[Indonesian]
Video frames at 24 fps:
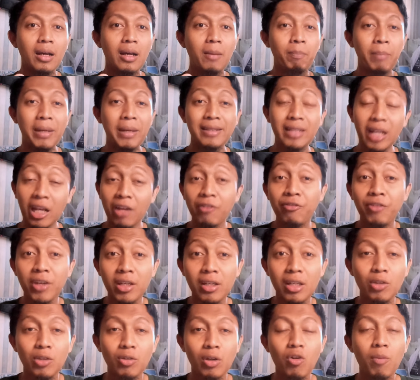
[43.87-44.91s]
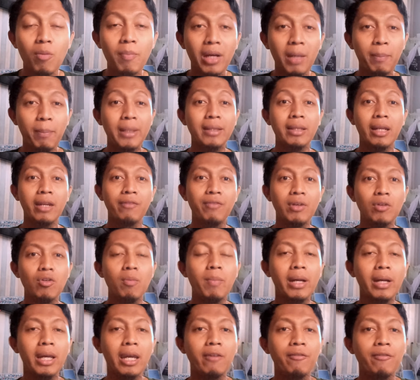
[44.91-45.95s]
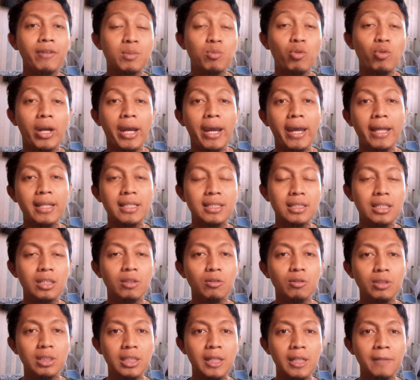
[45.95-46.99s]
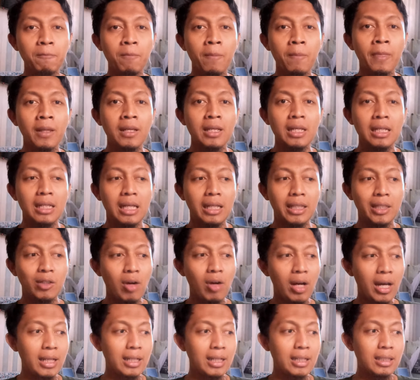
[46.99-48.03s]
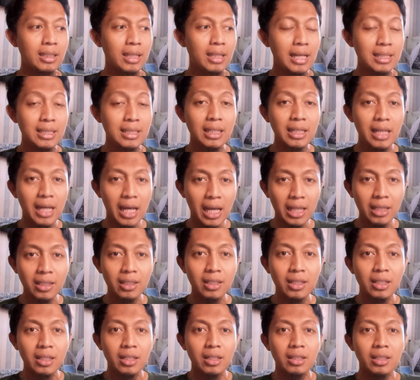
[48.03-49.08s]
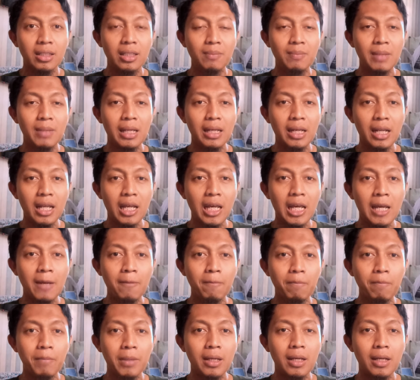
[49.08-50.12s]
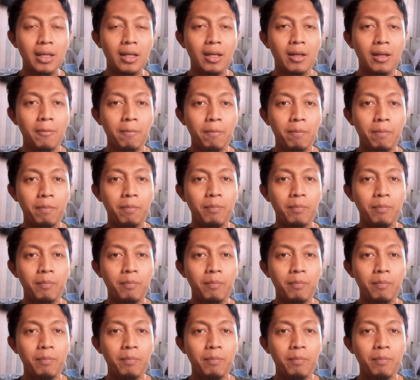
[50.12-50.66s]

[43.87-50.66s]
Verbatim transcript: pay traffic gitu ya gue pakai pay traffic gue pakai Facebook Ads gitu jadi nanti gue akan kasih lihat gimana uh,